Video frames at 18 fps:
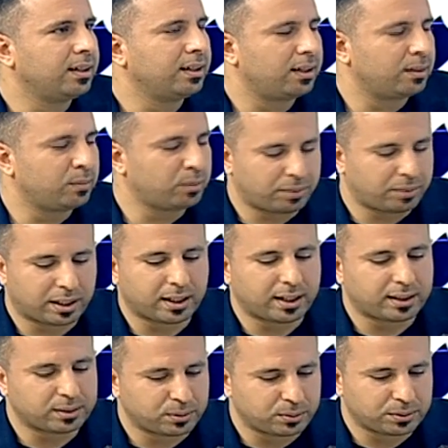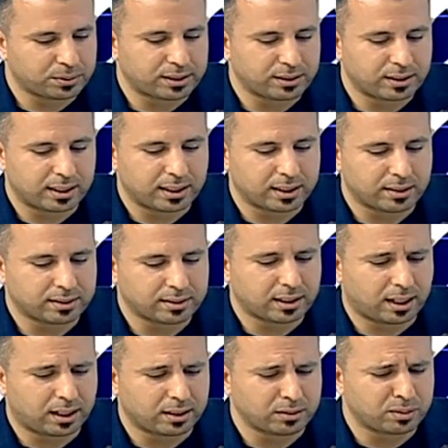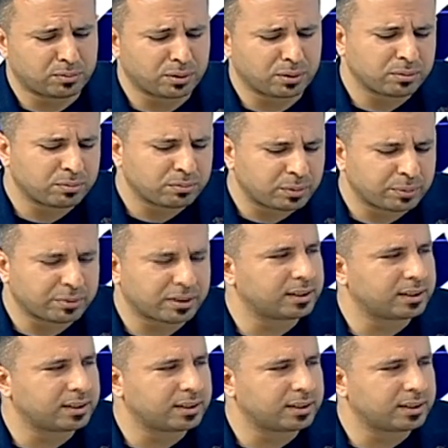المباراة وسجل هدف التعادل ممكن نعم.